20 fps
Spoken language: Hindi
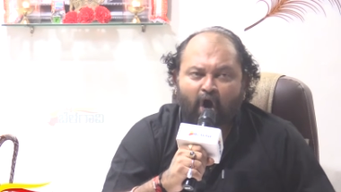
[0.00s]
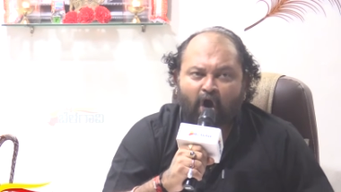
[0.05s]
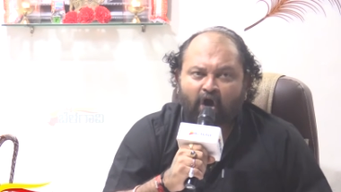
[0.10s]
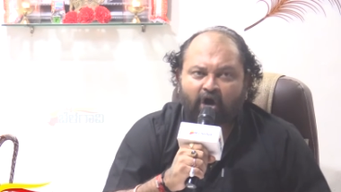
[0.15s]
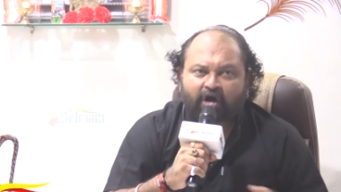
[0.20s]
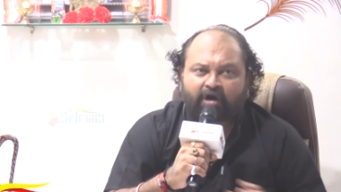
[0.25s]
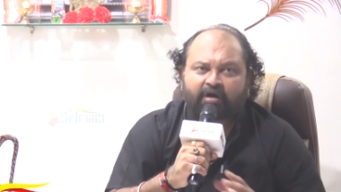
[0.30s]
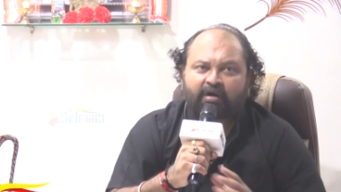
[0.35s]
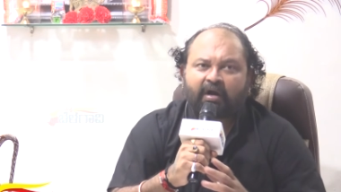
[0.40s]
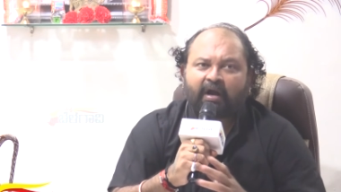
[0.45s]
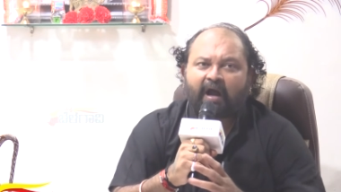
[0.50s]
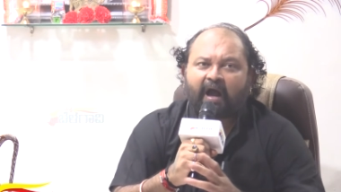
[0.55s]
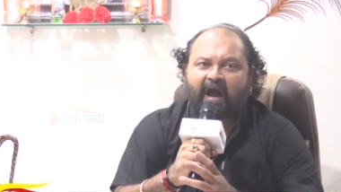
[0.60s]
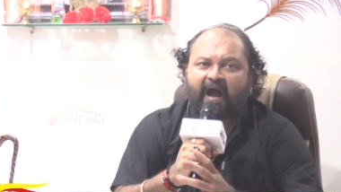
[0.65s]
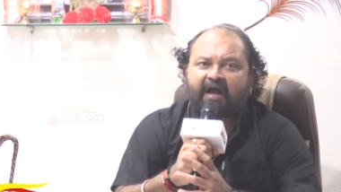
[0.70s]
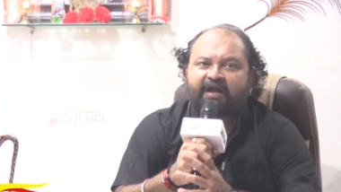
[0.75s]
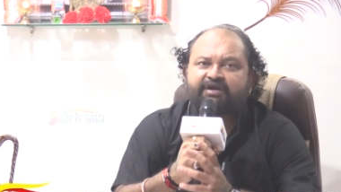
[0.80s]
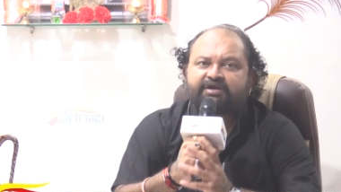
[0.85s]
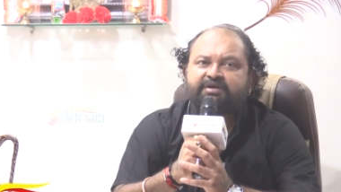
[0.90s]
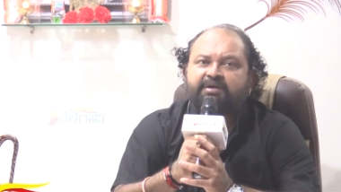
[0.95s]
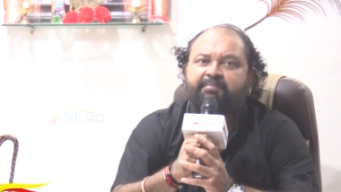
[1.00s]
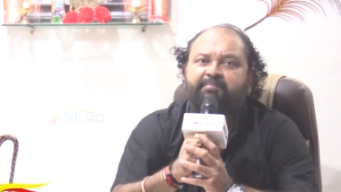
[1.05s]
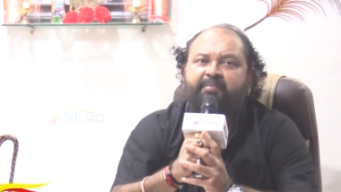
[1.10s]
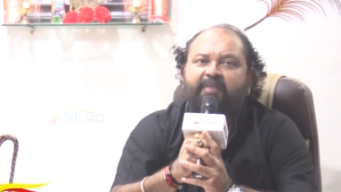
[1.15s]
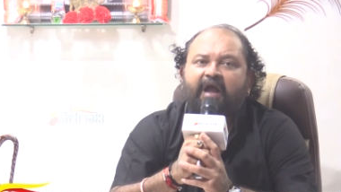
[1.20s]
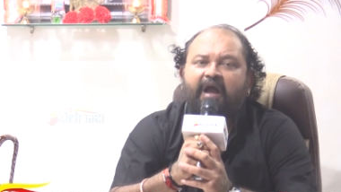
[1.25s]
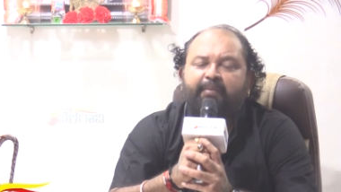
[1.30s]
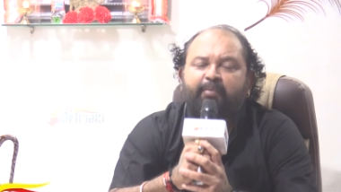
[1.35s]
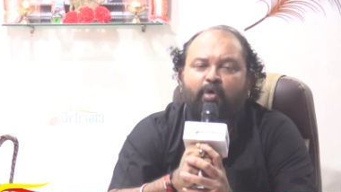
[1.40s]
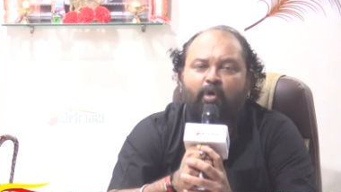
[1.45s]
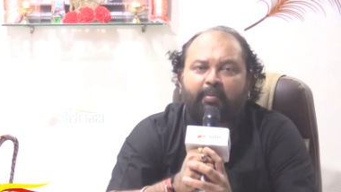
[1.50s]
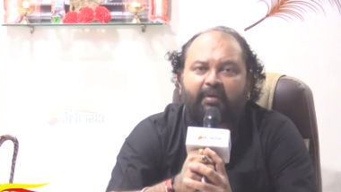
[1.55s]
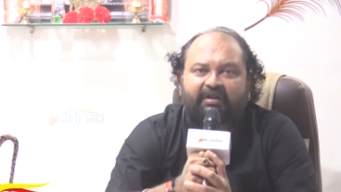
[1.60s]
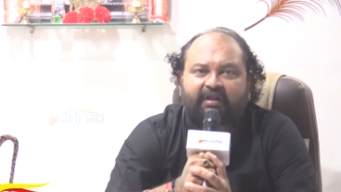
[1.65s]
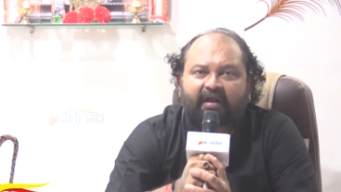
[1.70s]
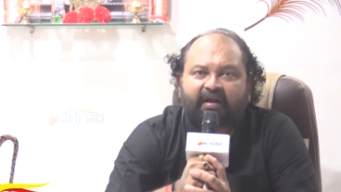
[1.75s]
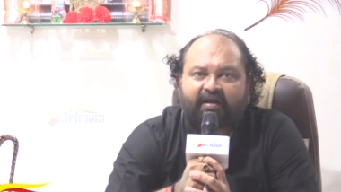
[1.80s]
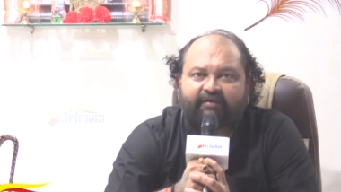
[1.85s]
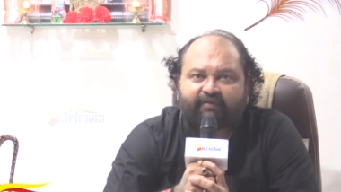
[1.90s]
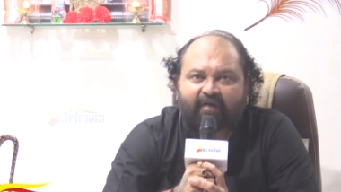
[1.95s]
और आज मैं आपको
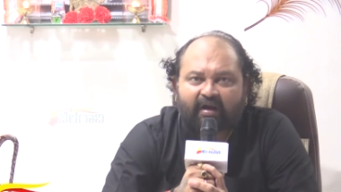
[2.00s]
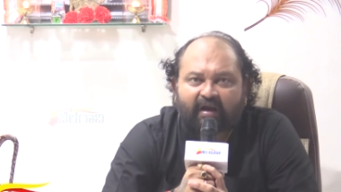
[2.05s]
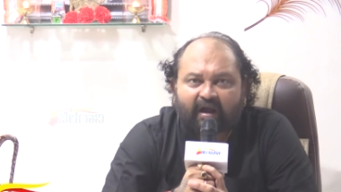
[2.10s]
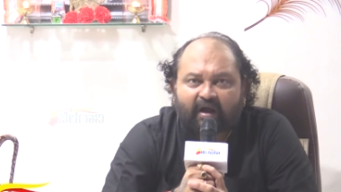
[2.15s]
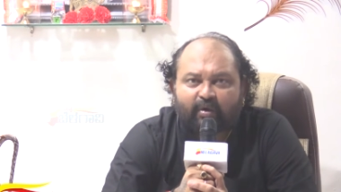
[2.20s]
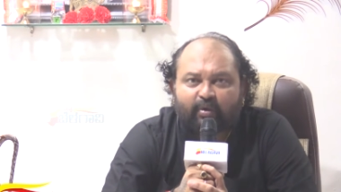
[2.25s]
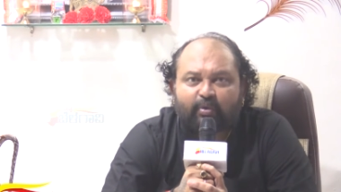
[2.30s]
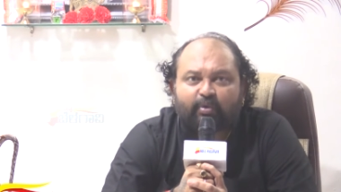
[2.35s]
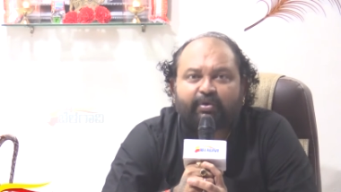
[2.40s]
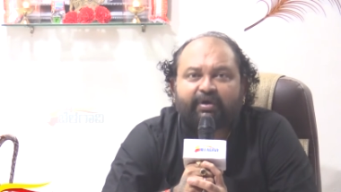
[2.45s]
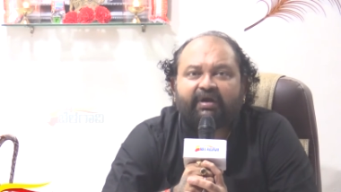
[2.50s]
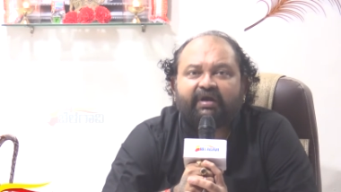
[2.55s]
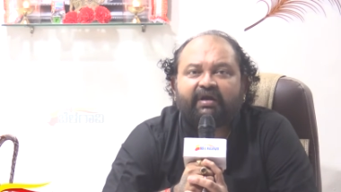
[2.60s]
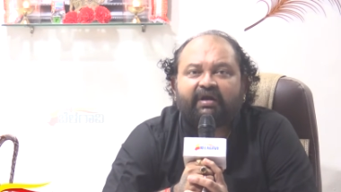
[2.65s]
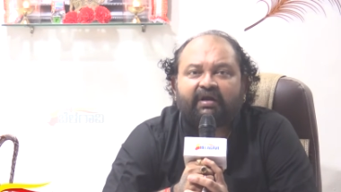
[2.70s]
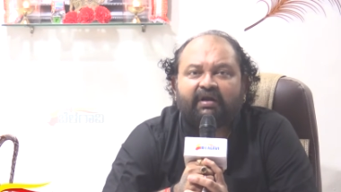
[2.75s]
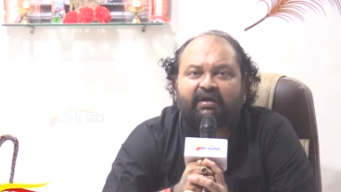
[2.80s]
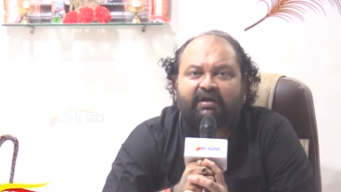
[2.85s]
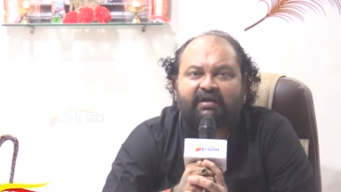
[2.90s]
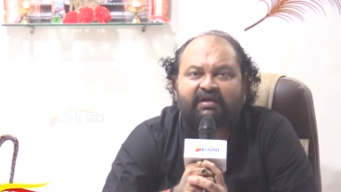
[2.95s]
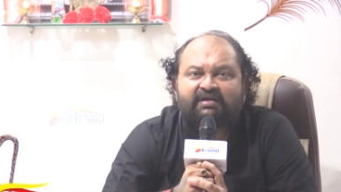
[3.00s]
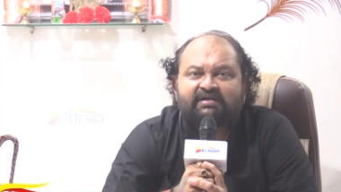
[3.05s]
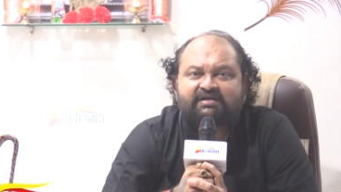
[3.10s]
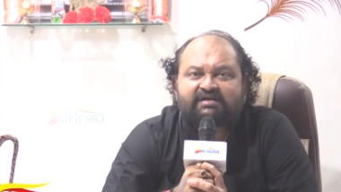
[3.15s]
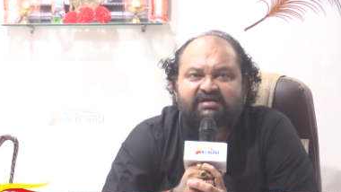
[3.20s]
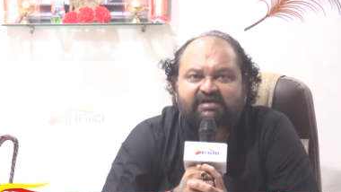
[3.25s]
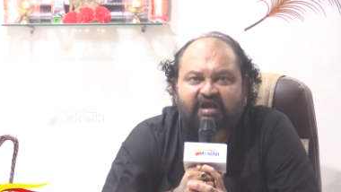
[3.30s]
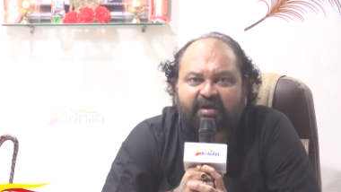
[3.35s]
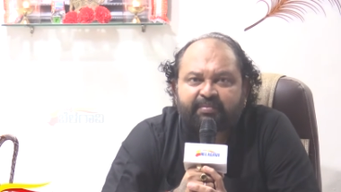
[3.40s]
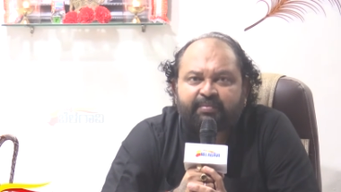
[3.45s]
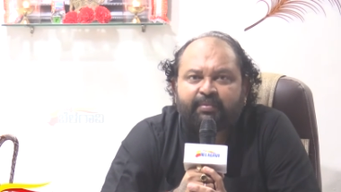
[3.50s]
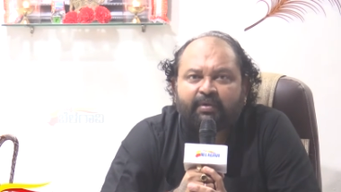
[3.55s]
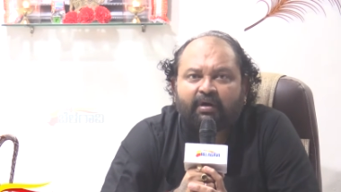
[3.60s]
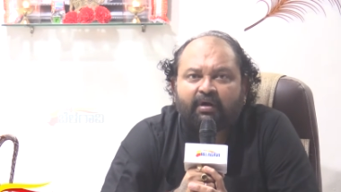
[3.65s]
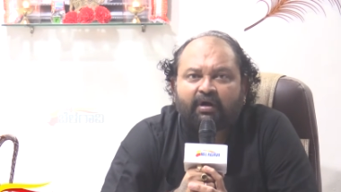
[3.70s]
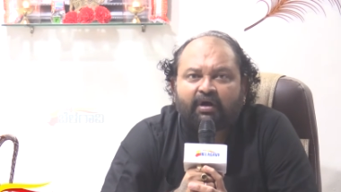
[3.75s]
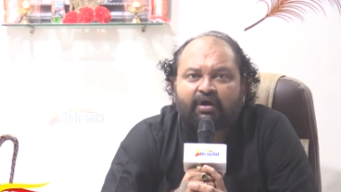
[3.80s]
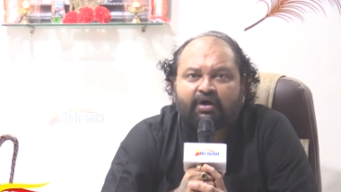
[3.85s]
बताने वाला हूँ कि इन सब